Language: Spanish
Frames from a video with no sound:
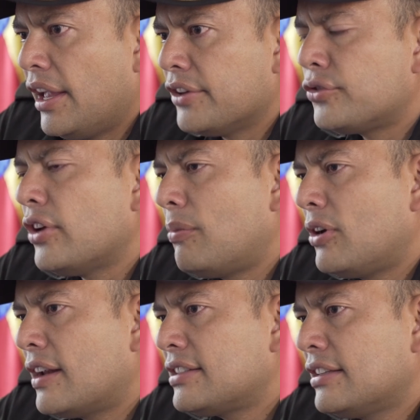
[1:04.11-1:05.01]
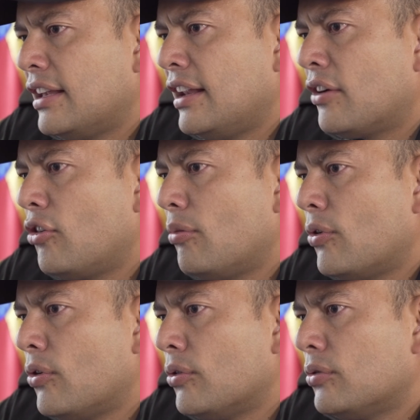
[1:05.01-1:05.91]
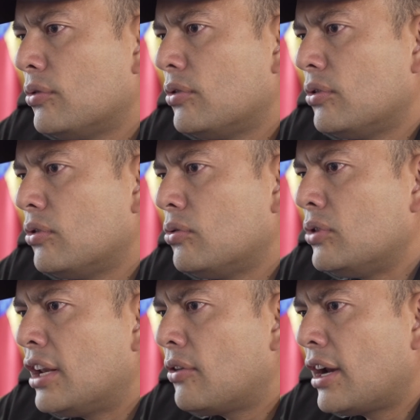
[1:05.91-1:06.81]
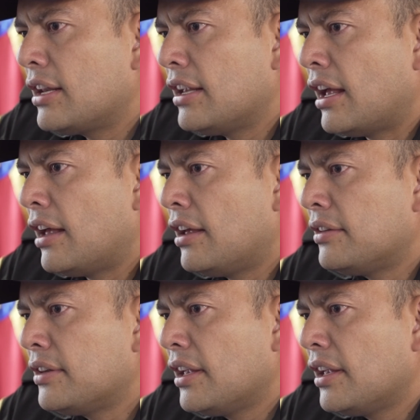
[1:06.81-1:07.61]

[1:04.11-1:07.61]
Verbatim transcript: Eh, Ciudad Bolívar se tiene como una localidad